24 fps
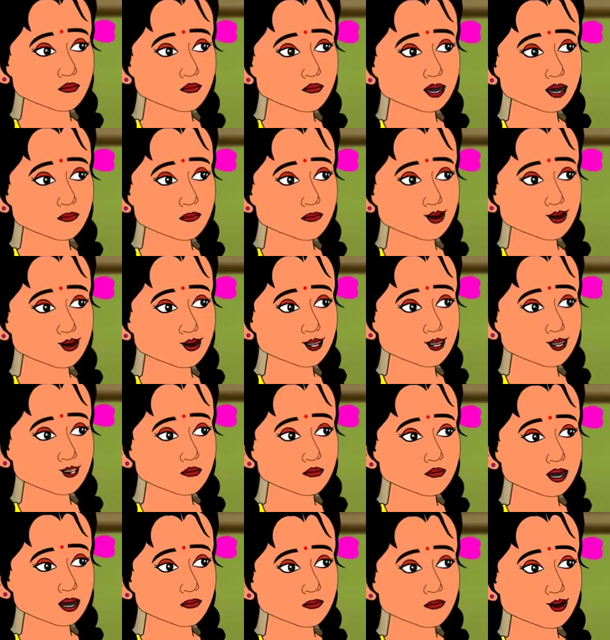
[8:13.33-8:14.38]
কত
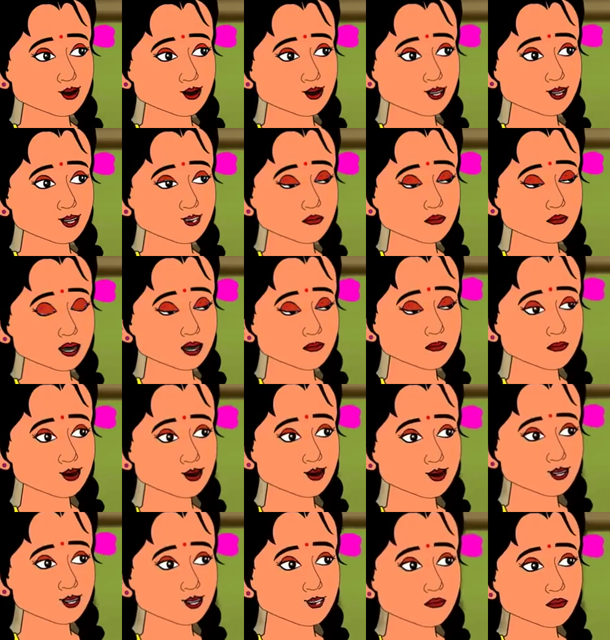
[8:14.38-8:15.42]
জায়গায় তোমায়
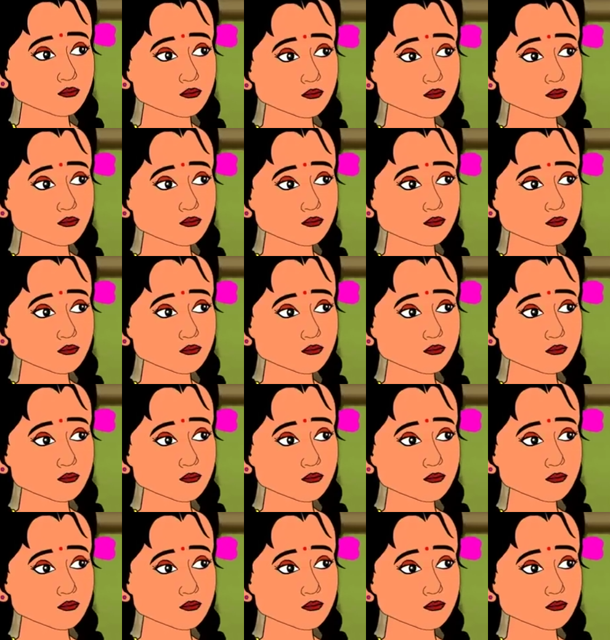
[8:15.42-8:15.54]
খুঁজেছি